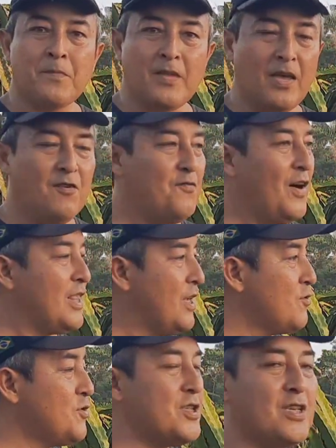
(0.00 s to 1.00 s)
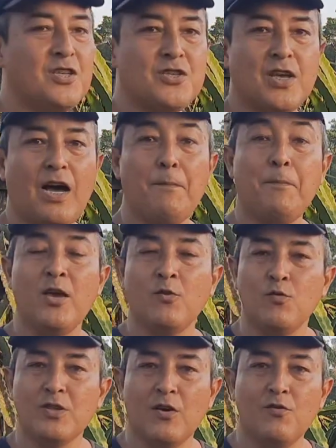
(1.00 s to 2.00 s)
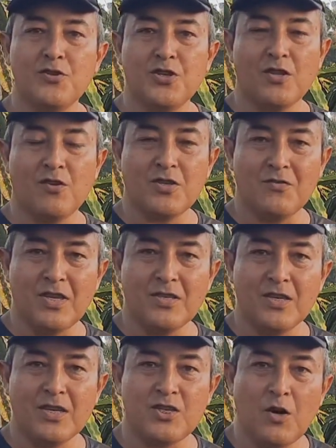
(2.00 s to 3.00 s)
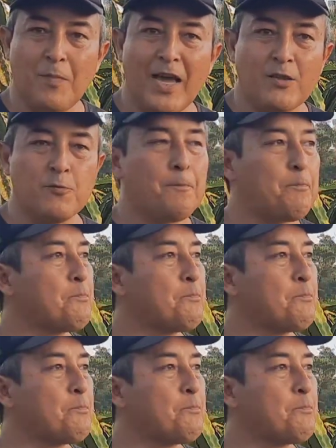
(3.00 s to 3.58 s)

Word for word: né, falando o seguinte, a pergunta hoje da nossa audiência é a seguinte, Alberto,